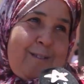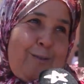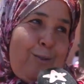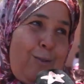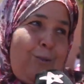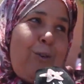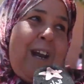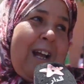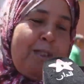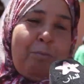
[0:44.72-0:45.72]
والله
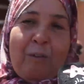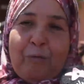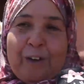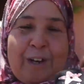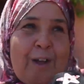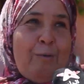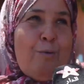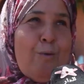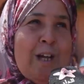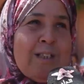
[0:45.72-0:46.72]
العظيم انا فرحنا
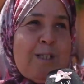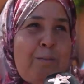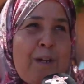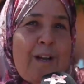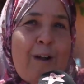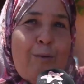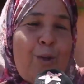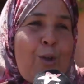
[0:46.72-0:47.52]
وكنتمناو